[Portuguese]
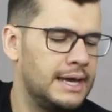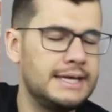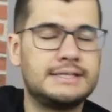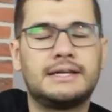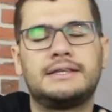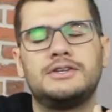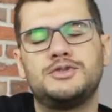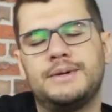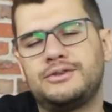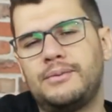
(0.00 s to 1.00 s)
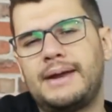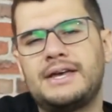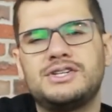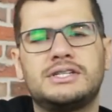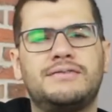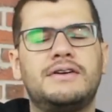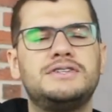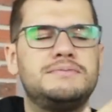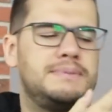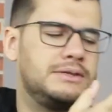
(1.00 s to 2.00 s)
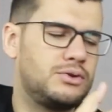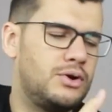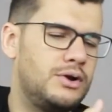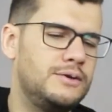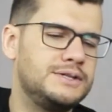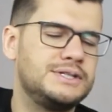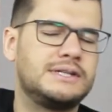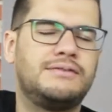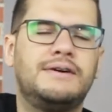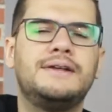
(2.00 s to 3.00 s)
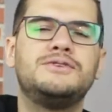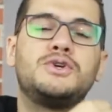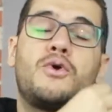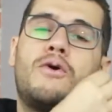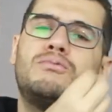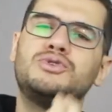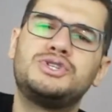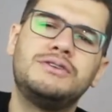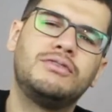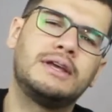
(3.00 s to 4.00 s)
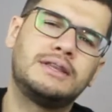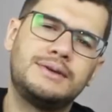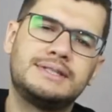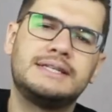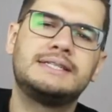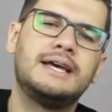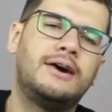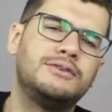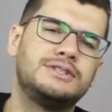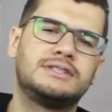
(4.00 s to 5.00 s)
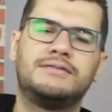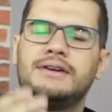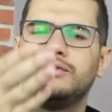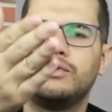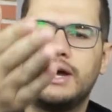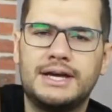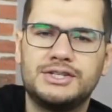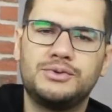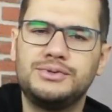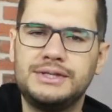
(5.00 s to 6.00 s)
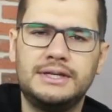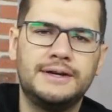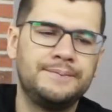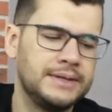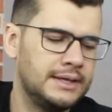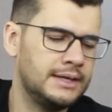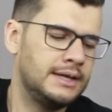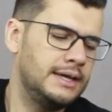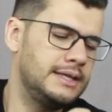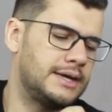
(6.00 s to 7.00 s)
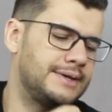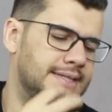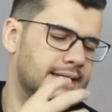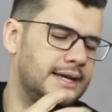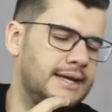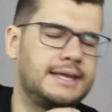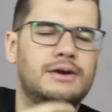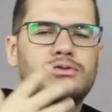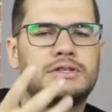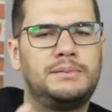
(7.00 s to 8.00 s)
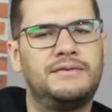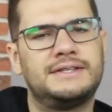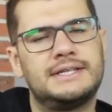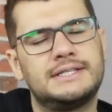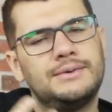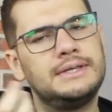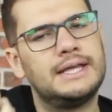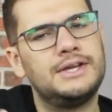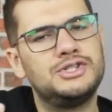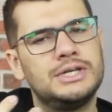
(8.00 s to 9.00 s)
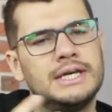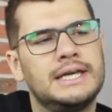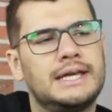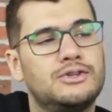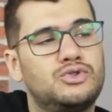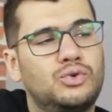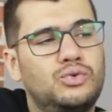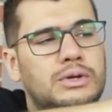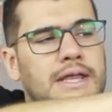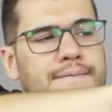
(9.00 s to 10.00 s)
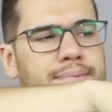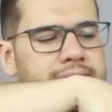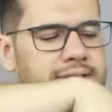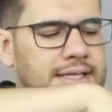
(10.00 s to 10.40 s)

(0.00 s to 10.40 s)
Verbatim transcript: Em se tratando de Petrobras, a gente está falando de petróleo, a gente está falando de combustível que é tão essencial, a gente está falando do gás de cozinha. Então, essa galera que é contra a privatização entende que a estrutura da empresa